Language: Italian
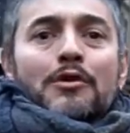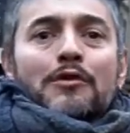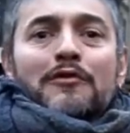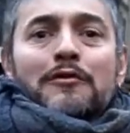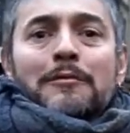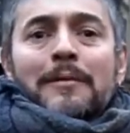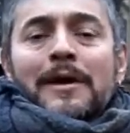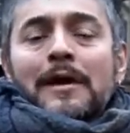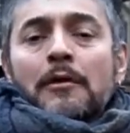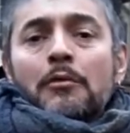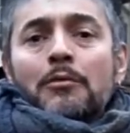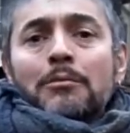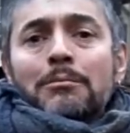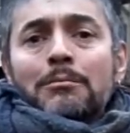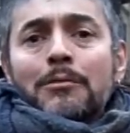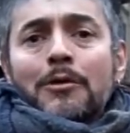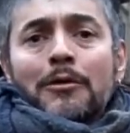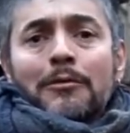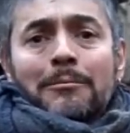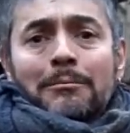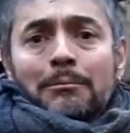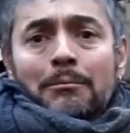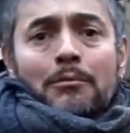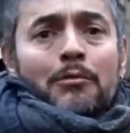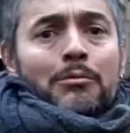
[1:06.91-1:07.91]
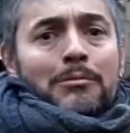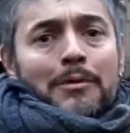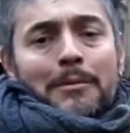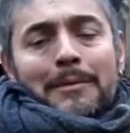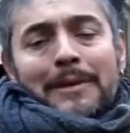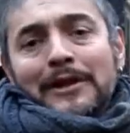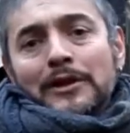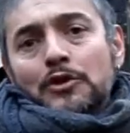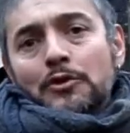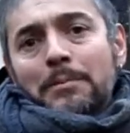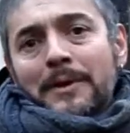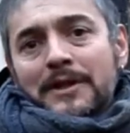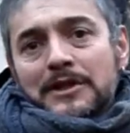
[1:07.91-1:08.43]
un, mom un
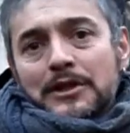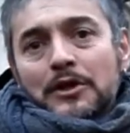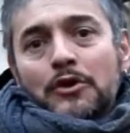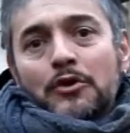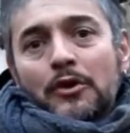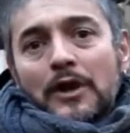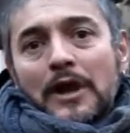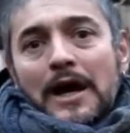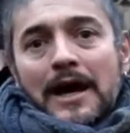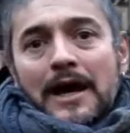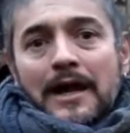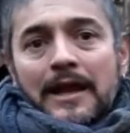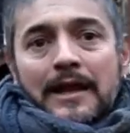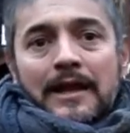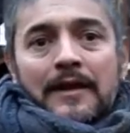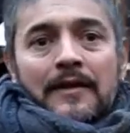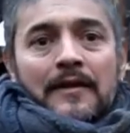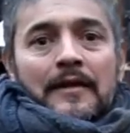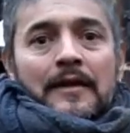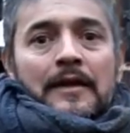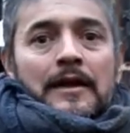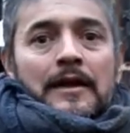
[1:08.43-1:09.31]
momento particolare.